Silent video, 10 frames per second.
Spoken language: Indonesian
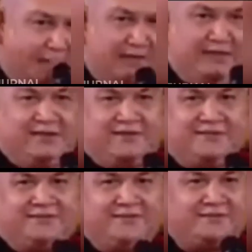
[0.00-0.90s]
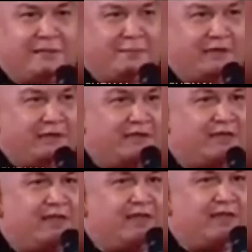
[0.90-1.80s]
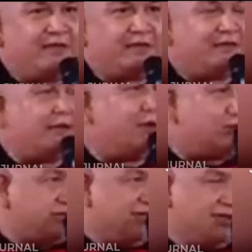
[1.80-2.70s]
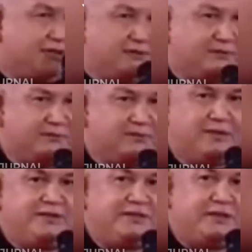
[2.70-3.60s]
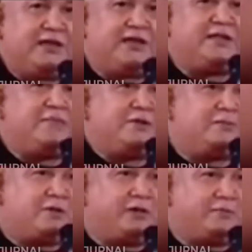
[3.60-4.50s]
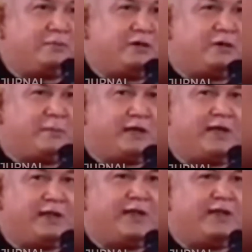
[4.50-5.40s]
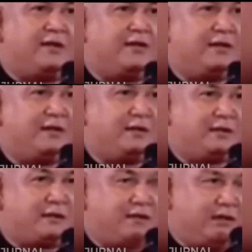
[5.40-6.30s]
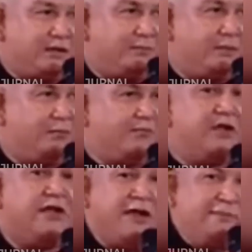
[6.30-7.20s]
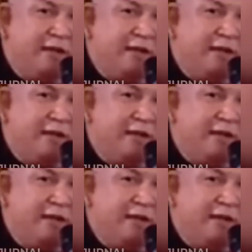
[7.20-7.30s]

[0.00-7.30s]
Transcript: Tapi, gitu. tapi ketika kita launching gitu, disitulah kita menemukan beberapa hal yang ternyata belum